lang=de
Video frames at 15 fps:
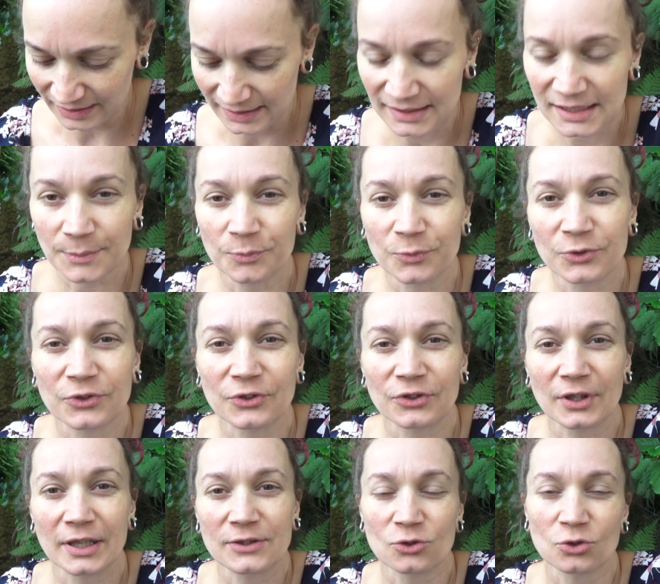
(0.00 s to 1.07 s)
es gibt,
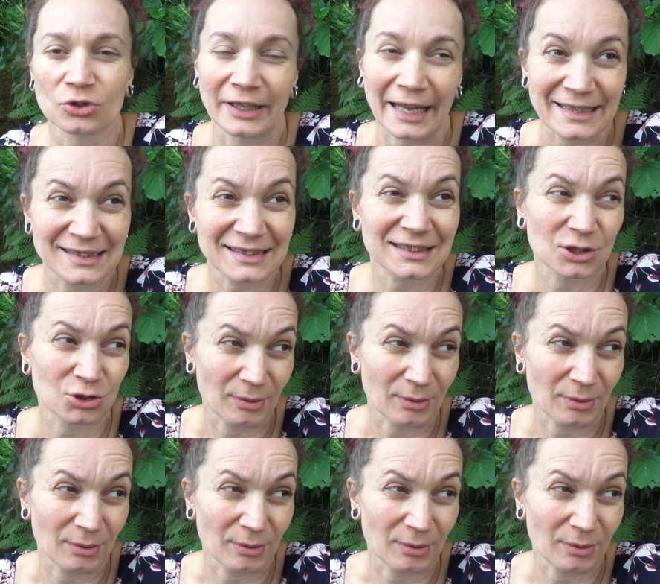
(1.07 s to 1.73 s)
also 30.